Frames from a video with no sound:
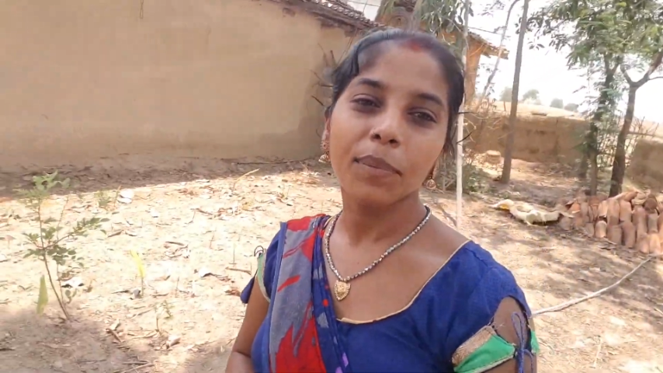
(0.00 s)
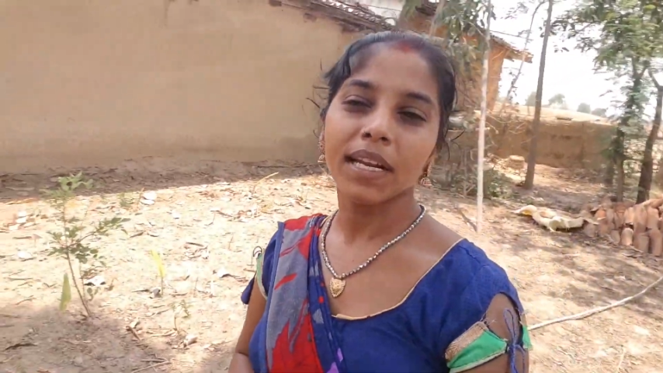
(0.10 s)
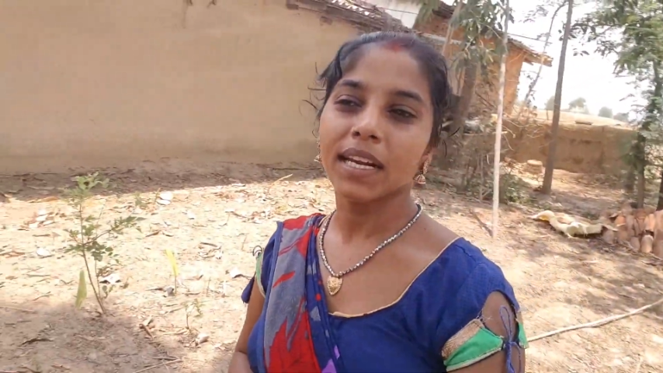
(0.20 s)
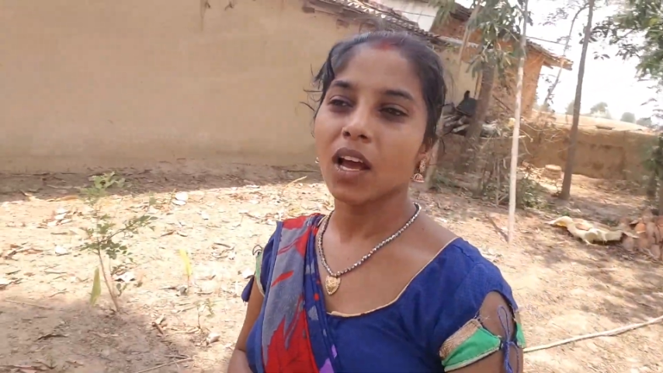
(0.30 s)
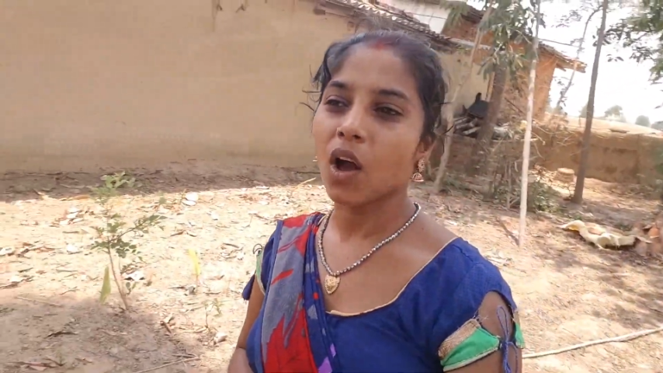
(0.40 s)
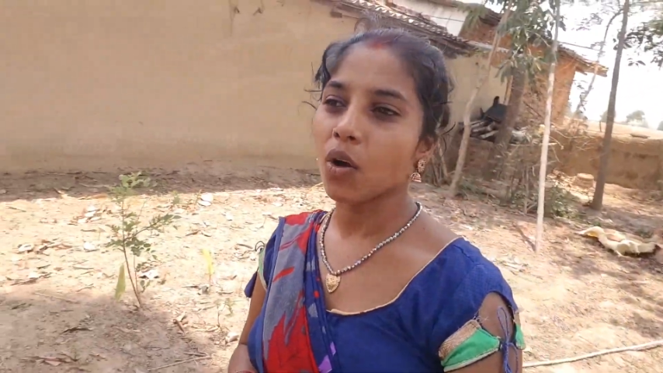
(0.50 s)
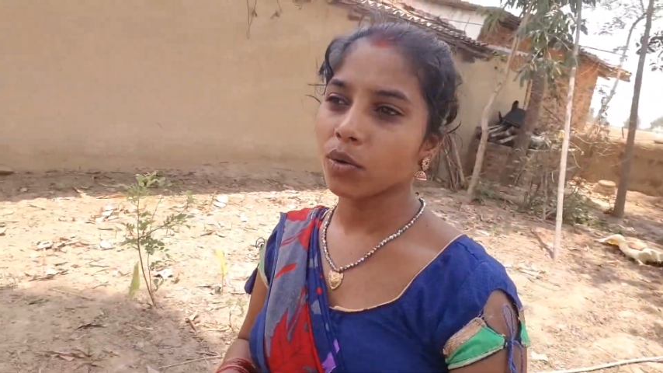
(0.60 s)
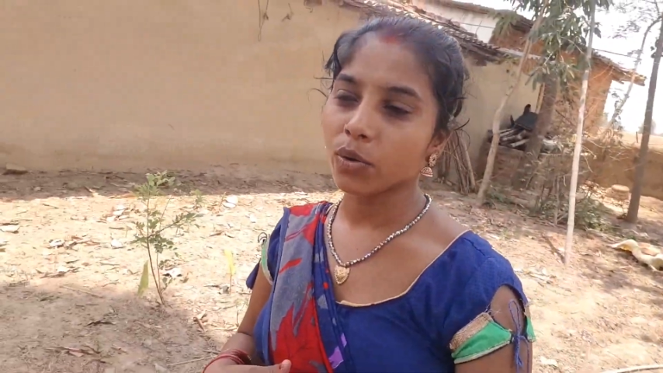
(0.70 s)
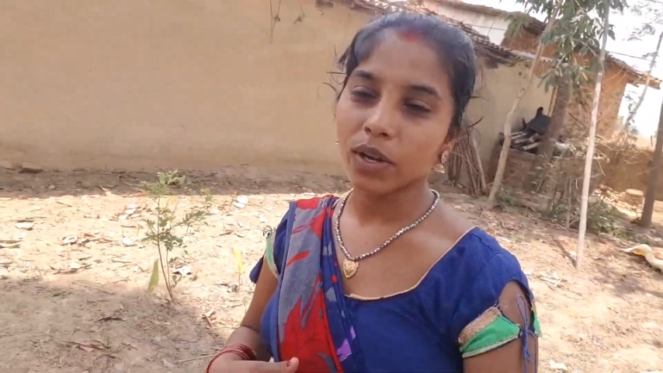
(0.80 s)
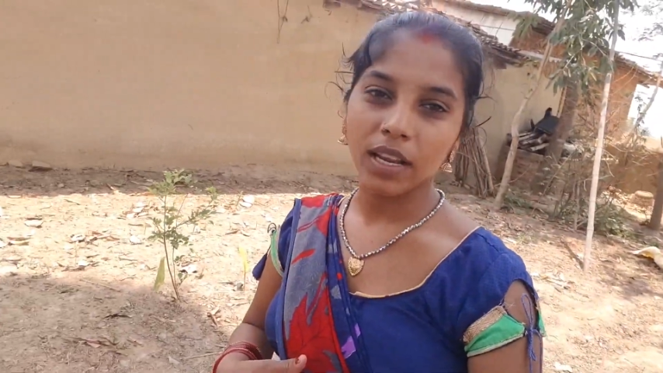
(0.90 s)
पेड़
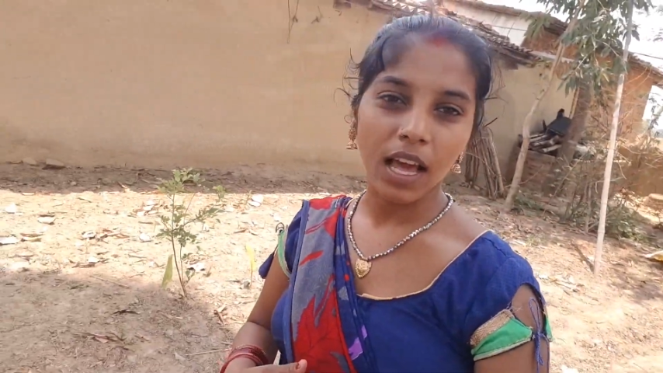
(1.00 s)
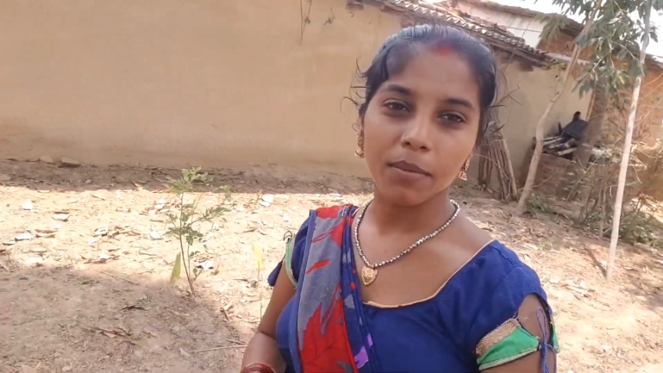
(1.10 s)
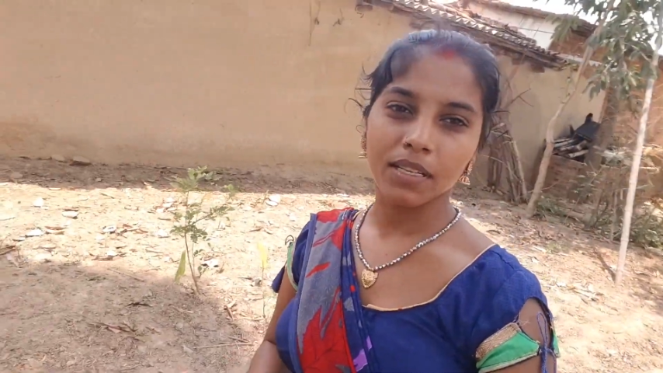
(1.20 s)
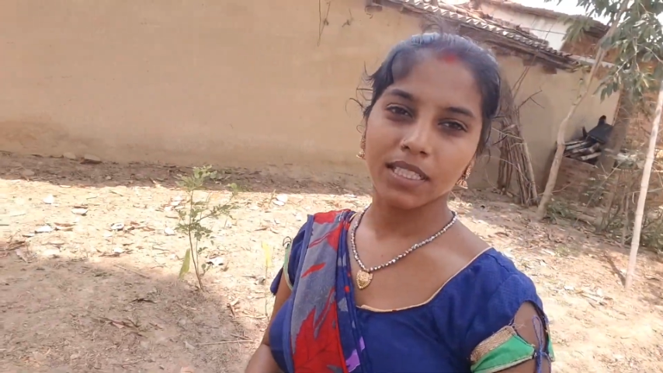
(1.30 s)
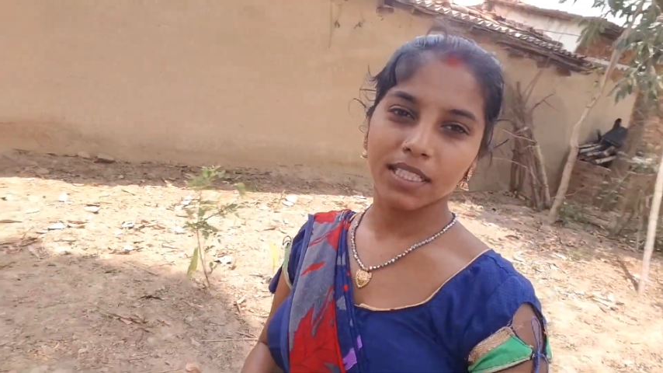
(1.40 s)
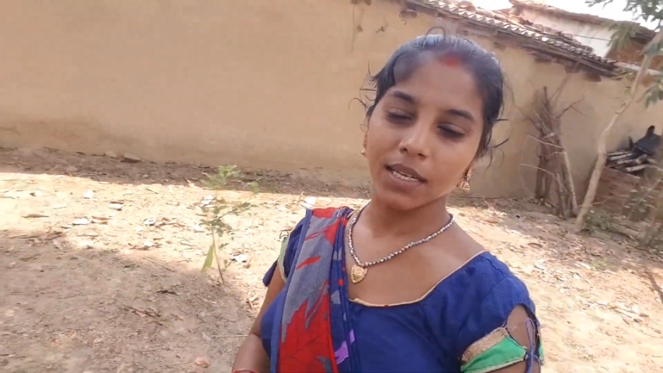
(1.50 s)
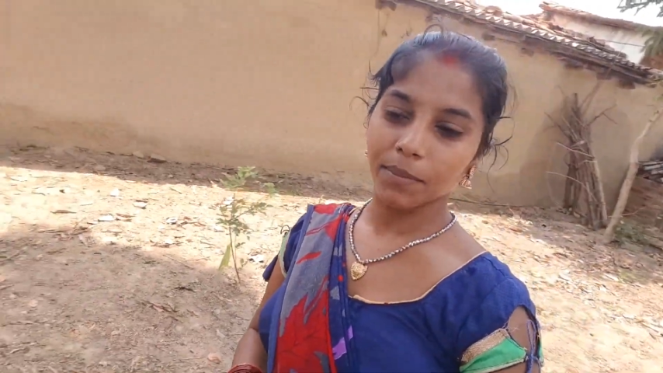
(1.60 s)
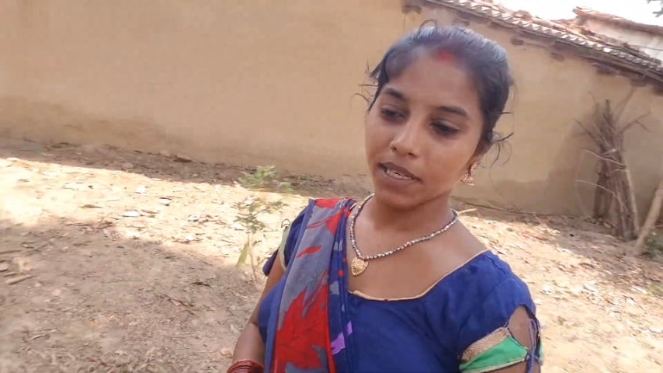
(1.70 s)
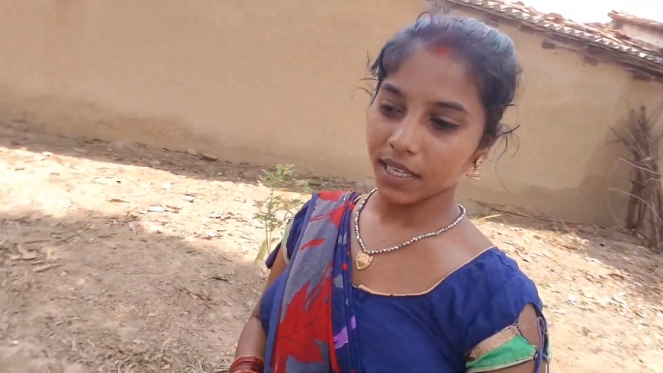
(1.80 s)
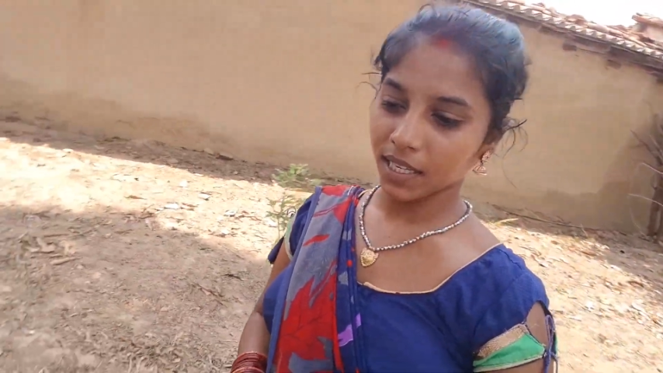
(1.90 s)
और कोयलार भाजी का
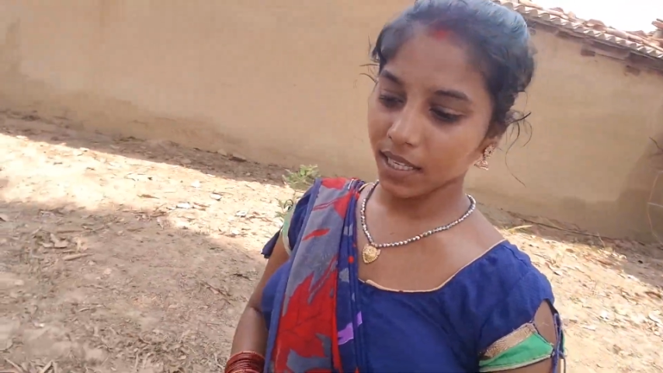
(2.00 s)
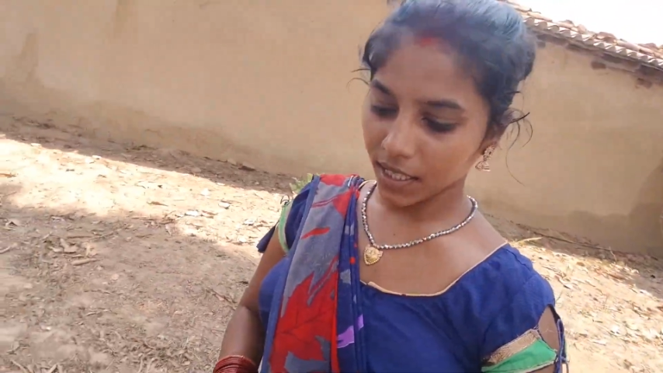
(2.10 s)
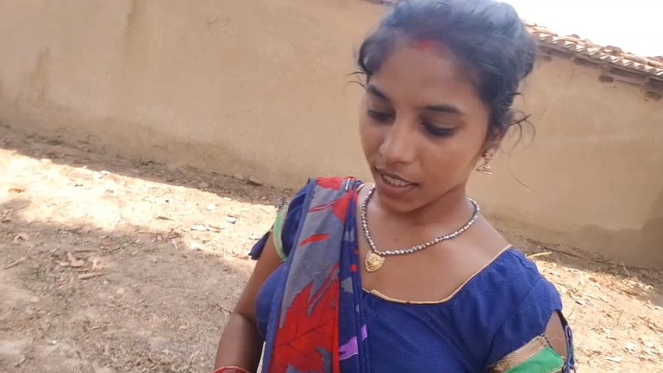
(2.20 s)
पेड़ है